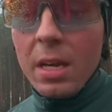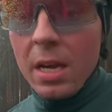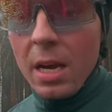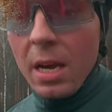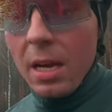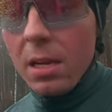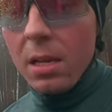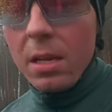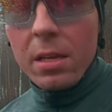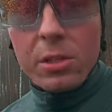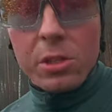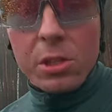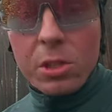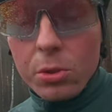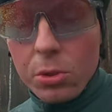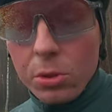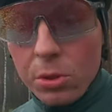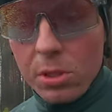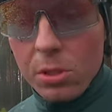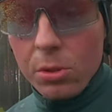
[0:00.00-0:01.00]
ale jeżeli
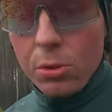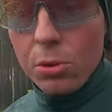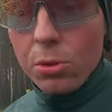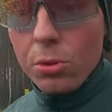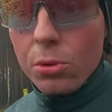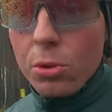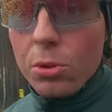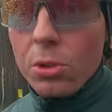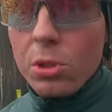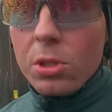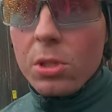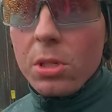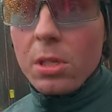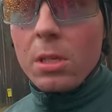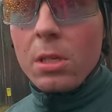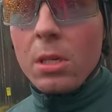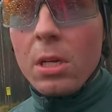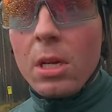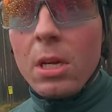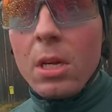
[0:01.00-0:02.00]
ktoś chce się już
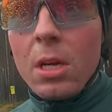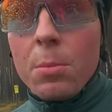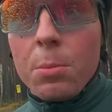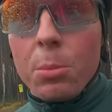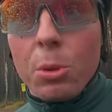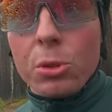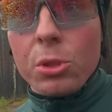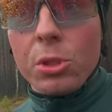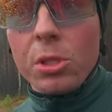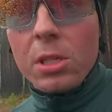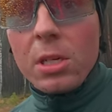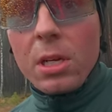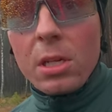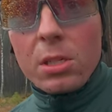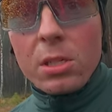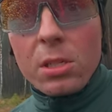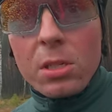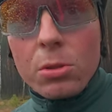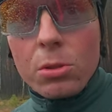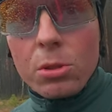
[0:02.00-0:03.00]
troszeczkę
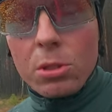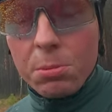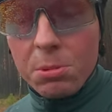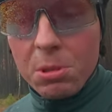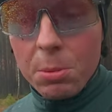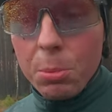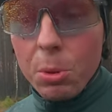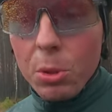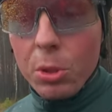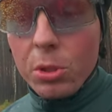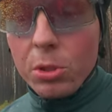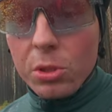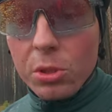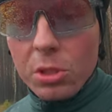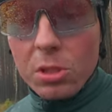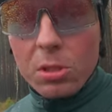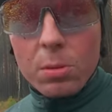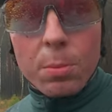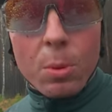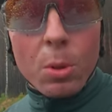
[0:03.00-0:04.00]
pościgać, nieco szybciej
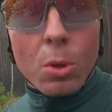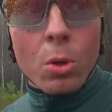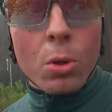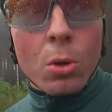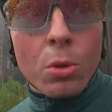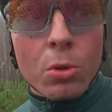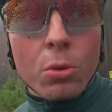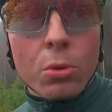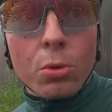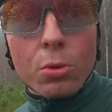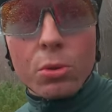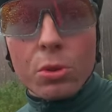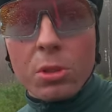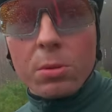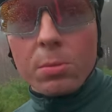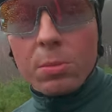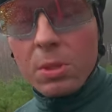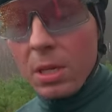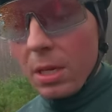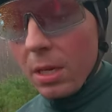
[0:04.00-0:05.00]
pojeździć po
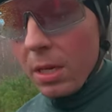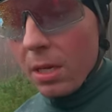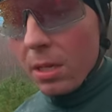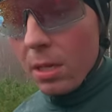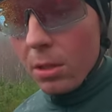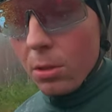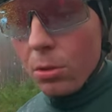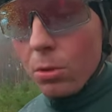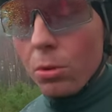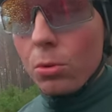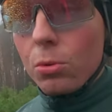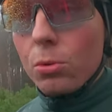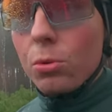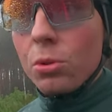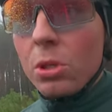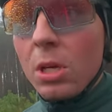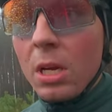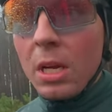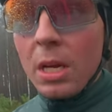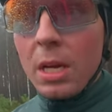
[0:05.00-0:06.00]
różnym terenie, no to
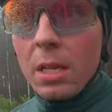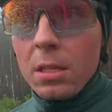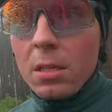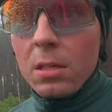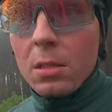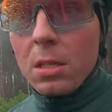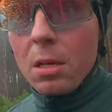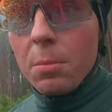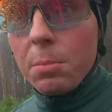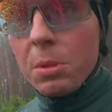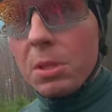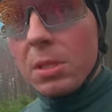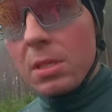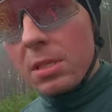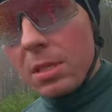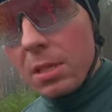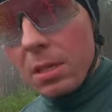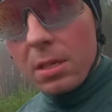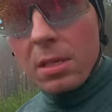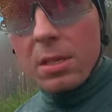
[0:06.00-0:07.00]
już ten napęd
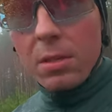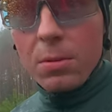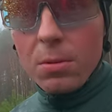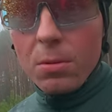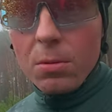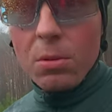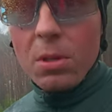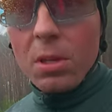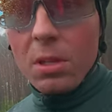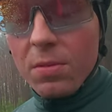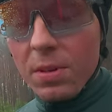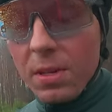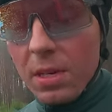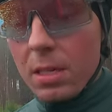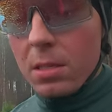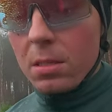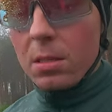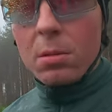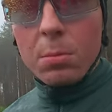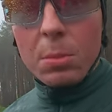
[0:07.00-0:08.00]
jest taki no, na dwa
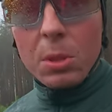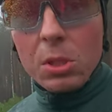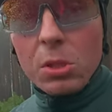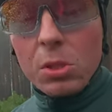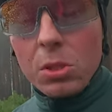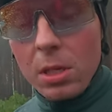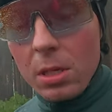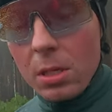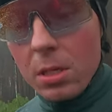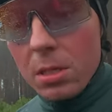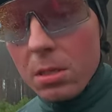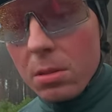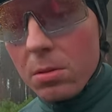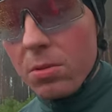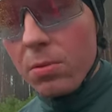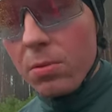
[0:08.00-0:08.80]
razy. Tym bardziej, że ja nie jestem